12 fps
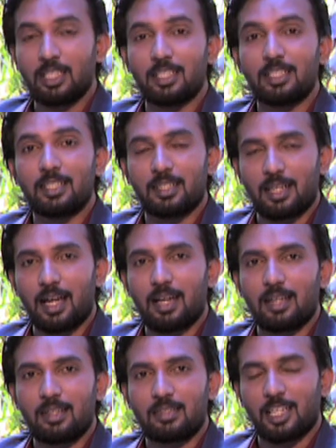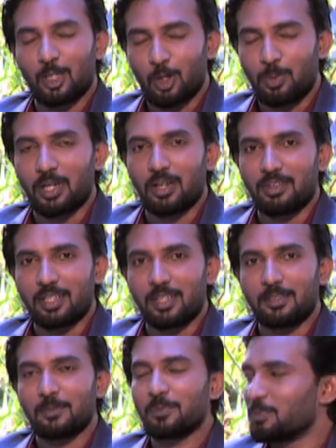திரு ரா சடகோபன்
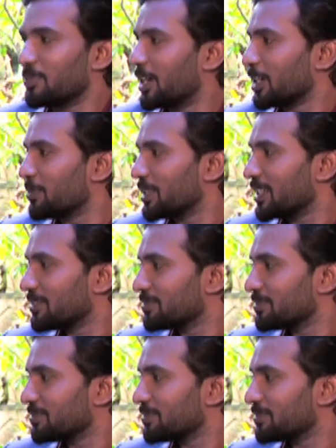அவர்கள் வணக்கம்